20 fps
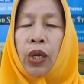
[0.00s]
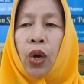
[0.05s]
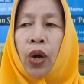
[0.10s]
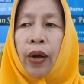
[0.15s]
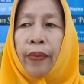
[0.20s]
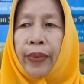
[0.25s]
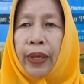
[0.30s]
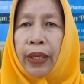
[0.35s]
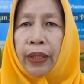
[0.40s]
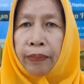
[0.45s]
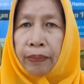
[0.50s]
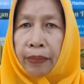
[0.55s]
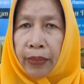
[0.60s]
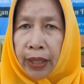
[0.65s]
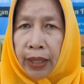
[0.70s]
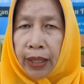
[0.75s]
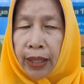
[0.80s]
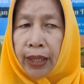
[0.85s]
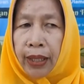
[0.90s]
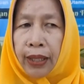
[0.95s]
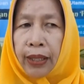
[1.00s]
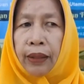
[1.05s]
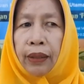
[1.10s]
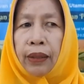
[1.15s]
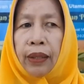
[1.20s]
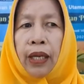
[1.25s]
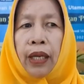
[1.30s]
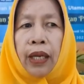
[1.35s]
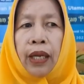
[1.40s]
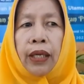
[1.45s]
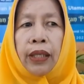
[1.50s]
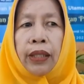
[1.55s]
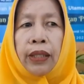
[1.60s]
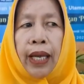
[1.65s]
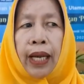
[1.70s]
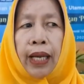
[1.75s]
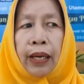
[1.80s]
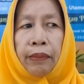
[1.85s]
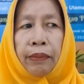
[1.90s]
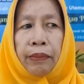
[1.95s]
komitmen
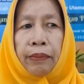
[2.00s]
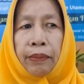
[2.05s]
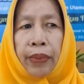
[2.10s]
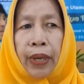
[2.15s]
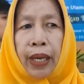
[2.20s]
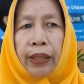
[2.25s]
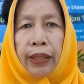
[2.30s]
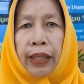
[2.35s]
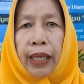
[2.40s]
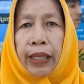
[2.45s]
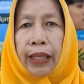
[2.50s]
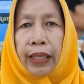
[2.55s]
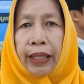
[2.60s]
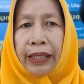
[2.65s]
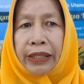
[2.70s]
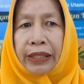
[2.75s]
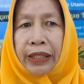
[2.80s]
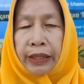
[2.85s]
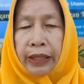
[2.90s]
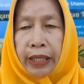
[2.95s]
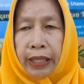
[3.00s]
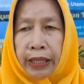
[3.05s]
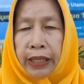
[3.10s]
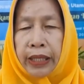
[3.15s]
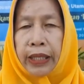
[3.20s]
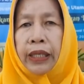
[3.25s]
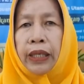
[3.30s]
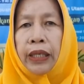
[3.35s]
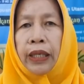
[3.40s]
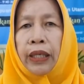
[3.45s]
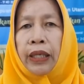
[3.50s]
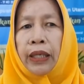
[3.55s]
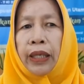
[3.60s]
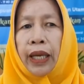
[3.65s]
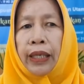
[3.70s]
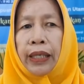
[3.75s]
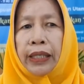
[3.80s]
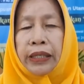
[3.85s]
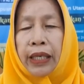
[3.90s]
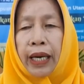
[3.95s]
dan berdedikasi tinggi
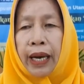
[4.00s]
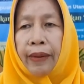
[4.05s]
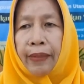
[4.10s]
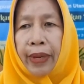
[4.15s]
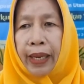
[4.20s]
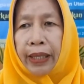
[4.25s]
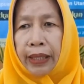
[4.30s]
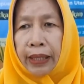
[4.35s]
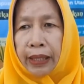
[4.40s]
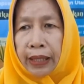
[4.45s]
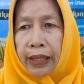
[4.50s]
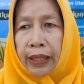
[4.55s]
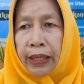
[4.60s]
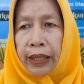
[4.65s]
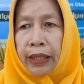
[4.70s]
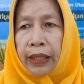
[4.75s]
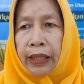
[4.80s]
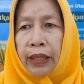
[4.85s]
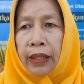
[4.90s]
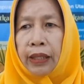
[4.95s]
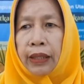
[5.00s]
karena selama ini